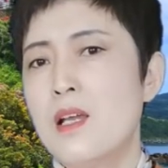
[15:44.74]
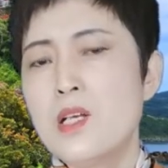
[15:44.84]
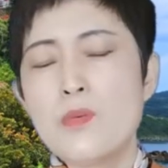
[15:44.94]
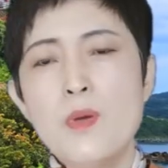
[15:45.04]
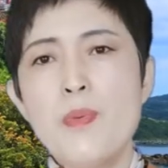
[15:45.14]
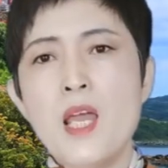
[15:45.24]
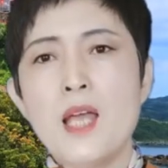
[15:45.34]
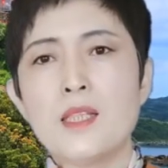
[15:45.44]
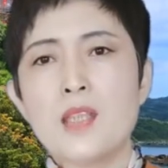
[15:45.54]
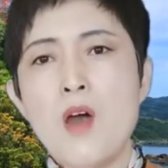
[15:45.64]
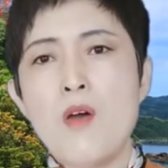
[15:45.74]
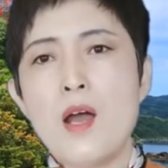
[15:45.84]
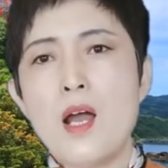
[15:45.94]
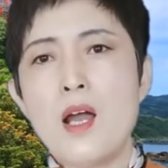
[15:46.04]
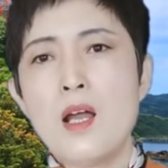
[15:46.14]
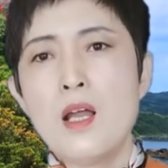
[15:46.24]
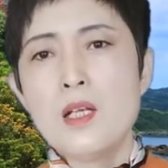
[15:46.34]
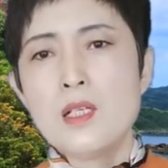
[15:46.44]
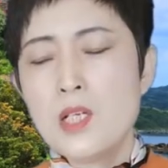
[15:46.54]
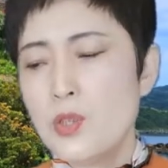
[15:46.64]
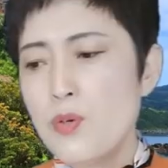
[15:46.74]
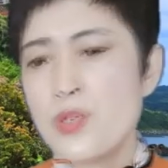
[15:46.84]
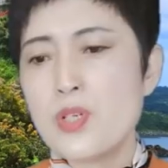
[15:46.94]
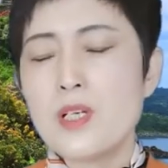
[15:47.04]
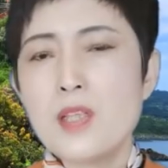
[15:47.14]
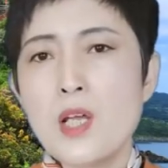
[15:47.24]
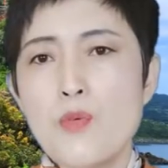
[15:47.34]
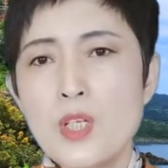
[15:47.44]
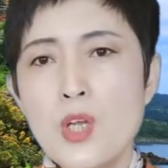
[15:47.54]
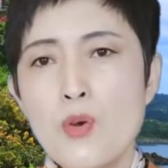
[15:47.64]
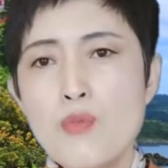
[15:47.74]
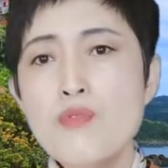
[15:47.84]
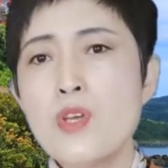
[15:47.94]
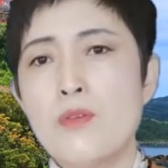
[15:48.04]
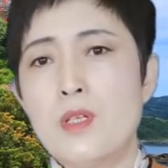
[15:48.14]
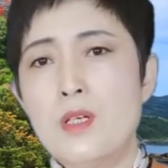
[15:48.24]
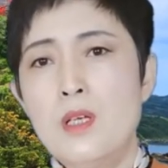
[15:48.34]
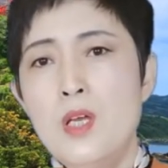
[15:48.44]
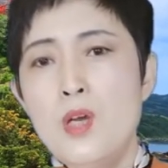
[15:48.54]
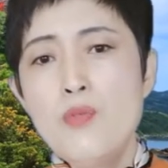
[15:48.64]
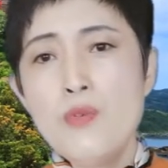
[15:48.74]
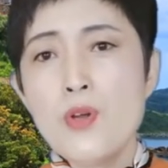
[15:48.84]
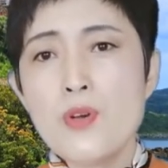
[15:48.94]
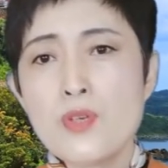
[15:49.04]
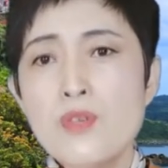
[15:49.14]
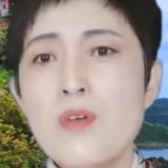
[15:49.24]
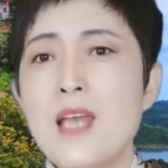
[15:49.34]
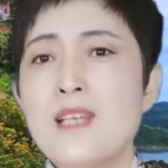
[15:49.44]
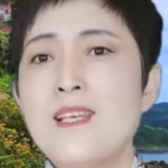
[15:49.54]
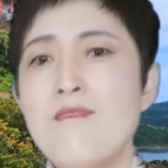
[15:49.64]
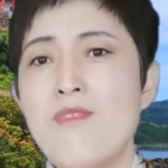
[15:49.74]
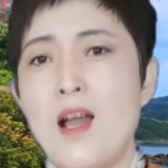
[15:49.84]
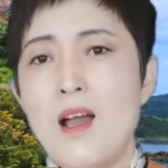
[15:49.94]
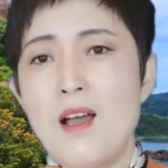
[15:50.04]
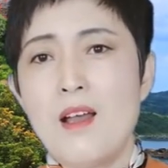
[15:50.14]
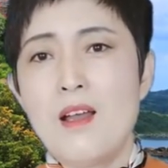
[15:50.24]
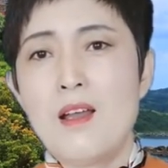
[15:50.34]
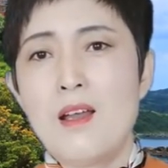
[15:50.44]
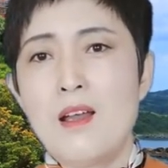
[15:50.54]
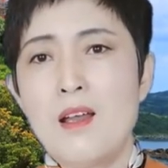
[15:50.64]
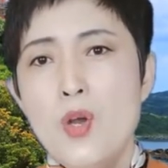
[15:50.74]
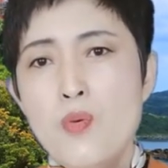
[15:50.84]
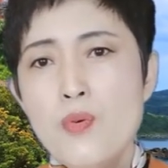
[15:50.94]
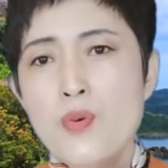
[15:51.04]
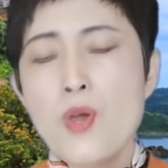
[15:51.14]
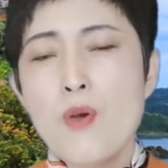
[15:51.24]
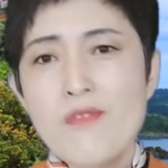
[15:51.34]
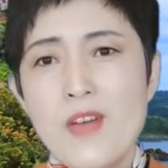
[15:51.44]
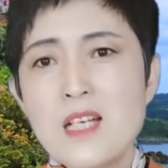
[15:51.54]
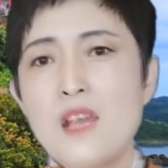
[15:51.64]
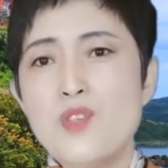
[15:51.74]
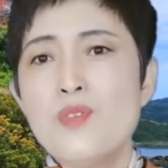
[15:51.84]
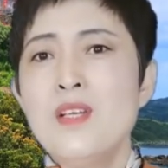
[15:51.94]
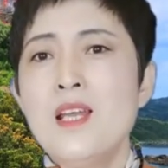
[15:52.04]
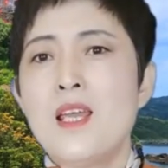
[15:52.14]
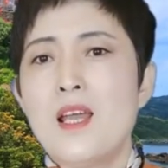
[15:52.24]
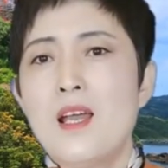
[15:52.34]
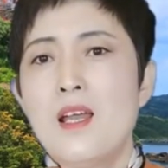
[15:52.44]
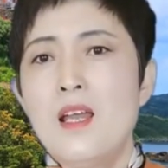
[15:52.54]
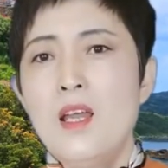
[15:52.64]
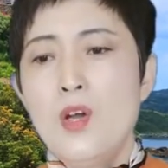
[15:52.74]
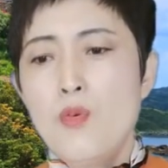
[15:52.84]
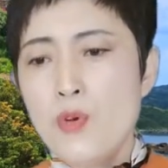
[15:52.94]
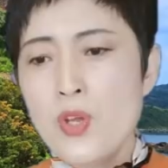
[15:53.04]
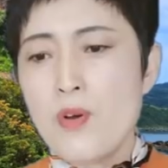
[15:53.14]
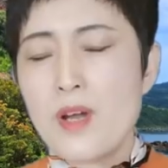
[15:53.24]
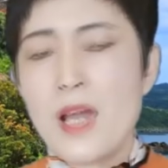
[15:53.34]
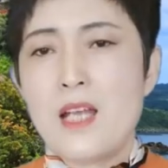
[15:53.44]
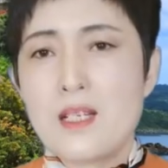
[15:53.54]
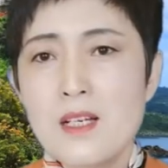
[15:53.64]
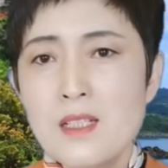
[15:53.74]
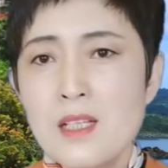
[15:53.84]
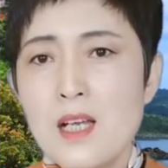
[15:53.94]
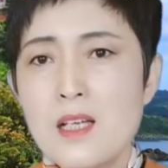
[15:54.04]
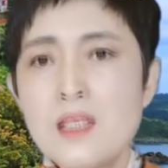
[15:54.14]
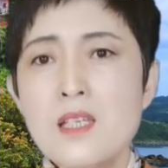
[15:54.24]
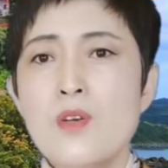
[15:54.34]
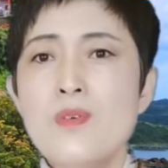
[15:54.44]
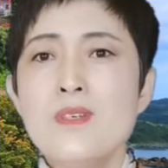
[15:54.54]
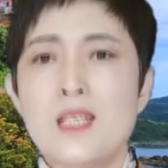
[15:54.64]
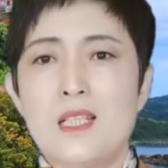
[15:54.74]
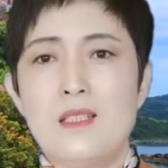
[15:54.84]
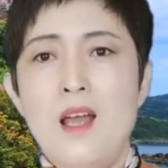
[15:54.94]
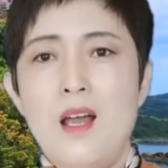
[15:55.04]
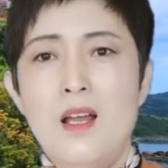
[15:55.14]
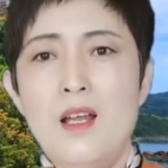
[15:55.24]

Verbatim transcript: 什么北海道啊，这都是在国内忽悠的，忽悠修改宪法，忽悠发展军力，忽悠改成这个进攻型的，